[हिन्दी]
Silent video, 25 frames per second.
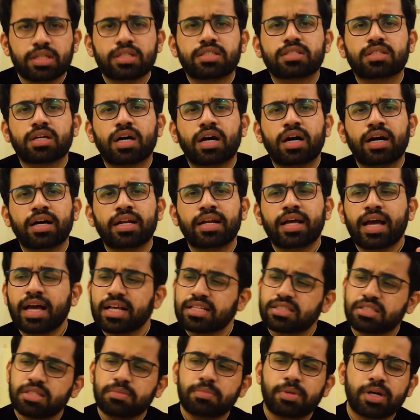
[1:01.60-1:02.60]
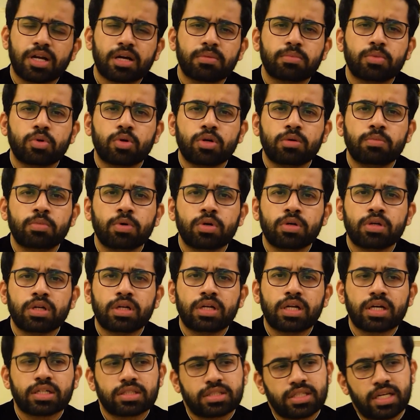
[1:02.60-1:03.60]
इंसान ऐसे बड़ा बोल बोलने
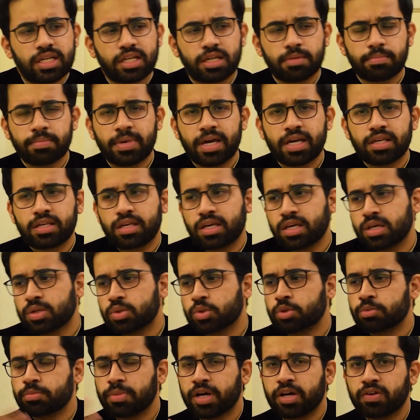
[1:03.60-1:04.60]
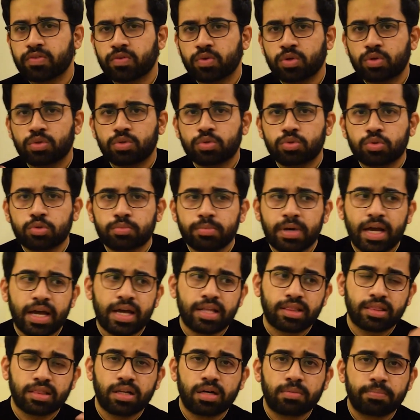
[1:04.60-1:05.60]
लग जाए कि मैं ये हूँ मैं वो हूँ
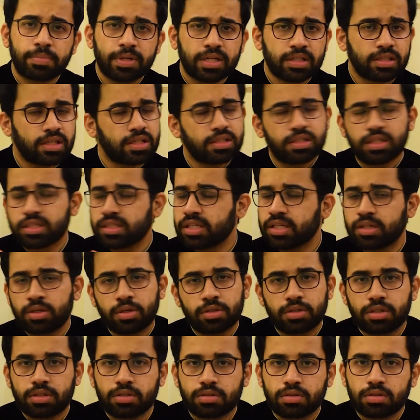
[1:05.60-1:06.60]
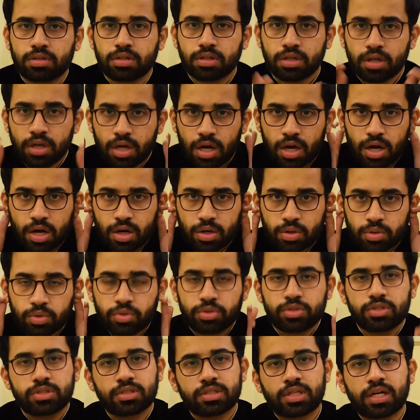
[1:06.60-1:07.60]
मैं इतना पढ़ता था ये नॉट एट ऑल
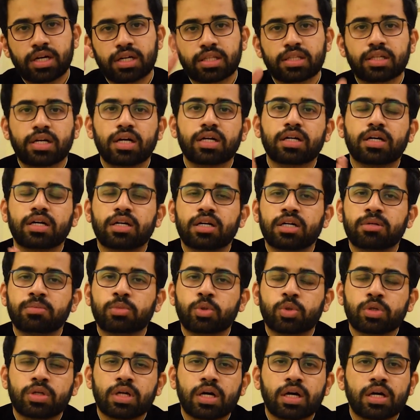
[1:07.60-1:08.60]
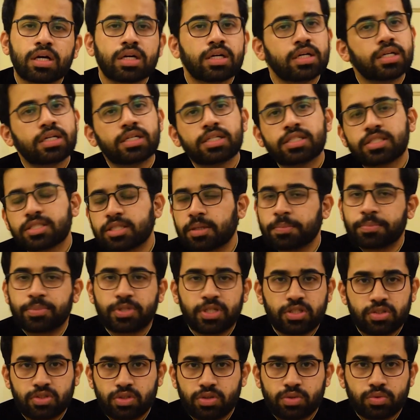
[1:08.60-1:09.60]
उस ज़ात का करम होना
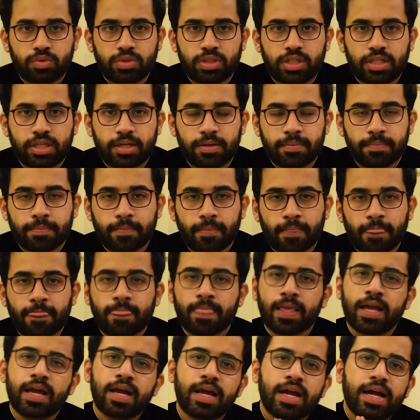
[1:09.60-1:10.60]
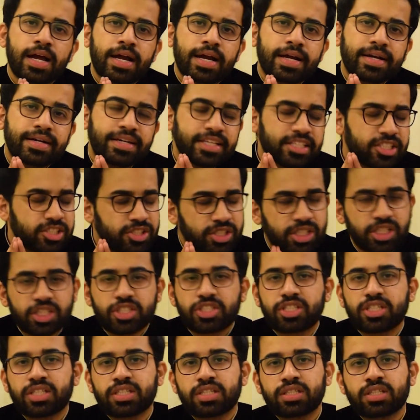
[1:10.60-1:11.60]
सबसे ज़रूरी है
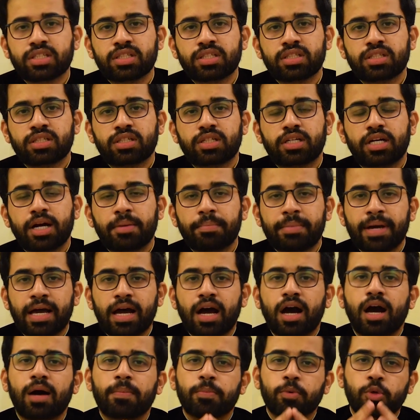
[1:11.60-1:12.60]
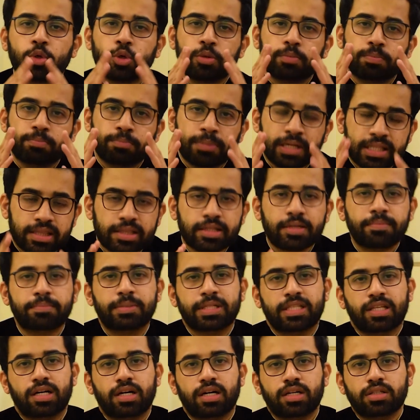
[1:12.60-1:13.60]
डिस्टिंक्शन का मैं आपको मतलब
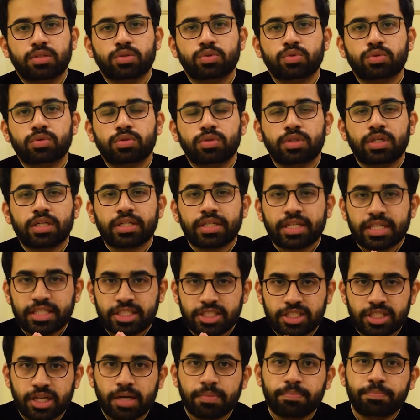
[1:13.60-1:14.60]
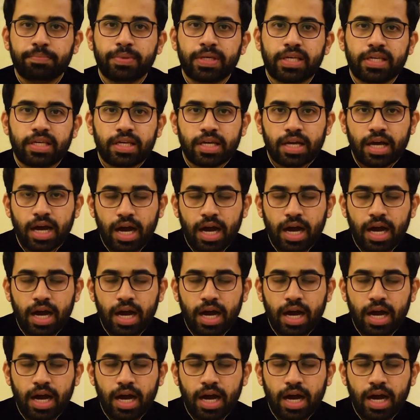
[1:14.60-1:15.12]
बता दूँ कि जब भी